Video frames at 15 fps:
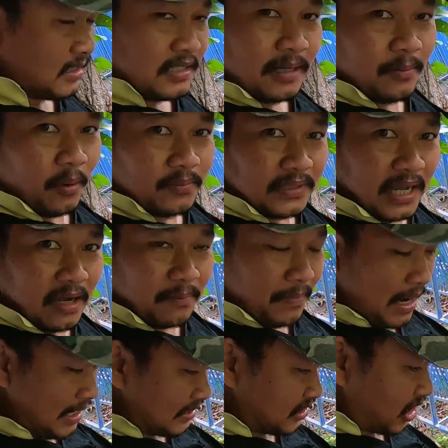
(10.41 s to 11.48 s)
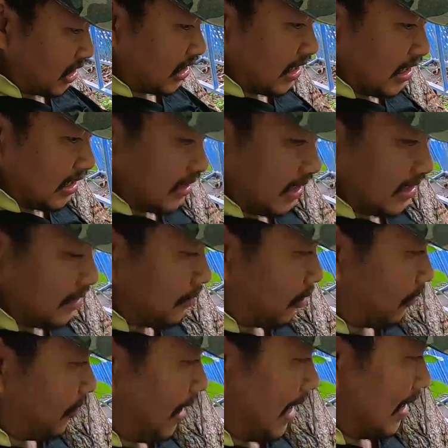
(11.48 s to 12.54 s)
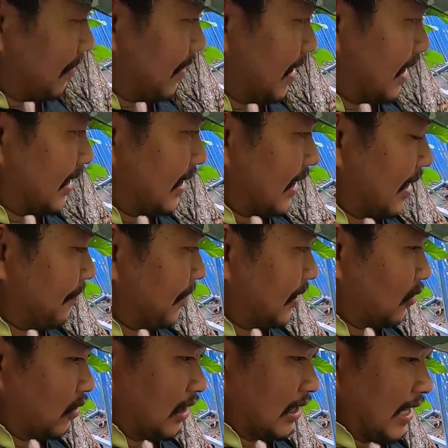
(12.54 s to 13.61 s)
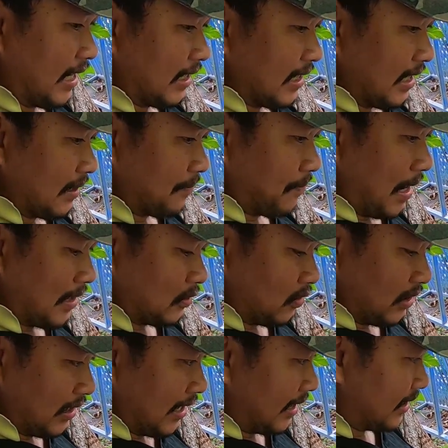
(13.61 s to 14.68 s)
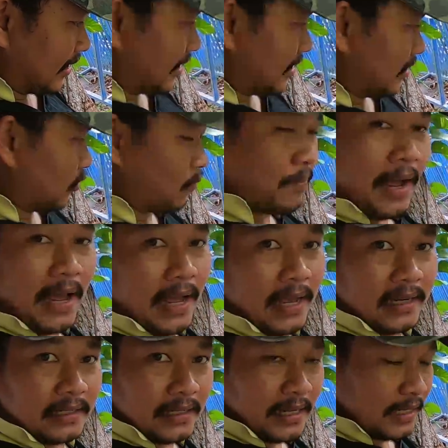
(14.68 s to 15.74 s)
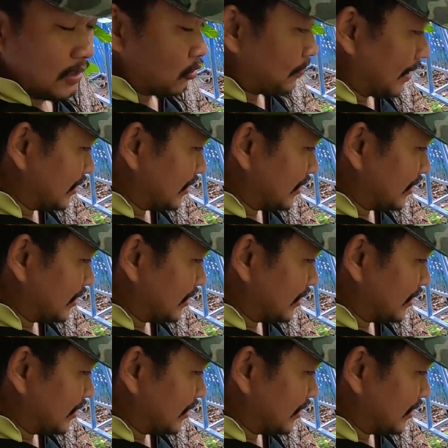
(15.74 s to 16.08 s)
เดี๋ยวผมจะเอาปลาช็อกเกอร์นะที่ผมหามานะครับ เป็นตัวเล็กๆเนี่ยปลาตัวเล็กๆเนี่ยลูกปลาอ่ะลูก